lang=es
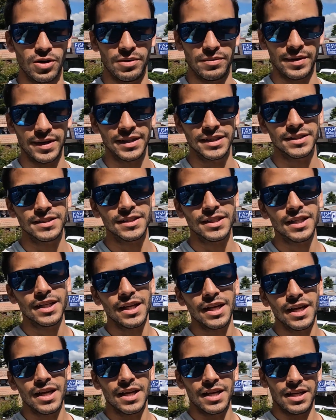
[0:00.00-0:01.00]
problema.
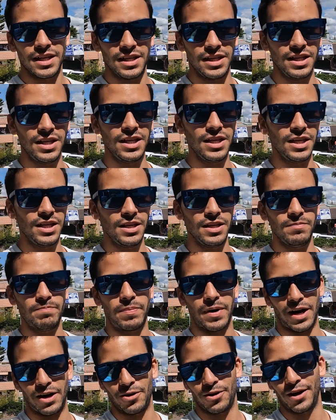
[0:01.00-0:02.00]
Y
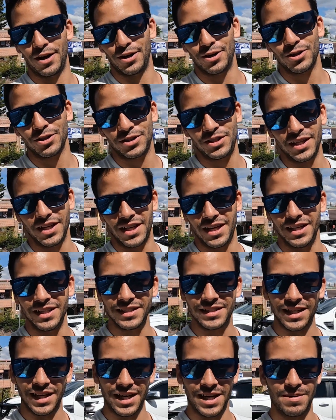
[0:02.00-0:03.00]
para los que no nos siguen en
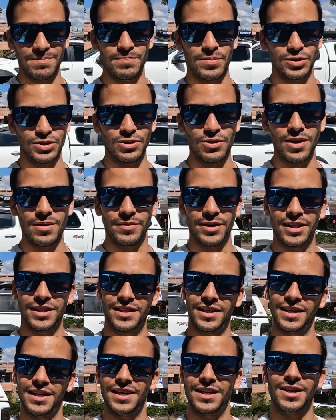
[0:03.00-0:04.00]
Instagram
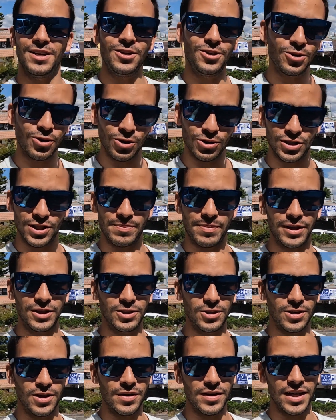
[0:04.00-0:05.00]
posiblemente no lo
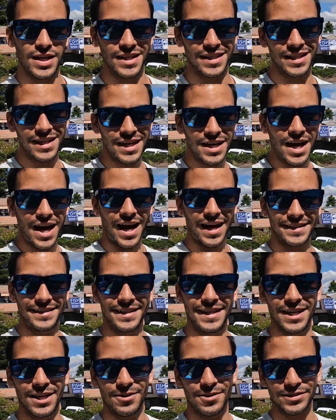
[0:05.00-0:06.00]
sepan todavía,
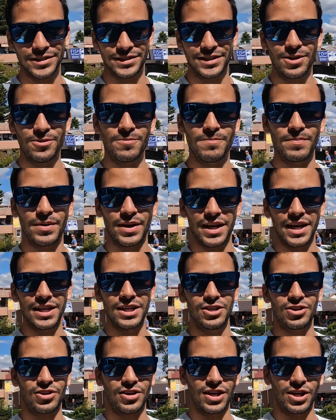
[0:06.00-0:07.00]
así que les vamos a hacer un
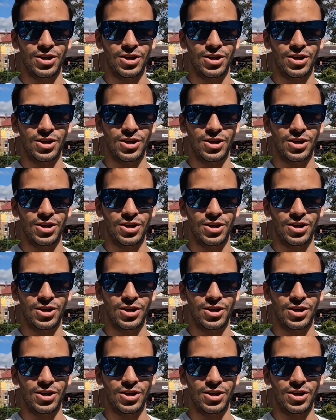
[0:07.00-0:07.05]
pequeño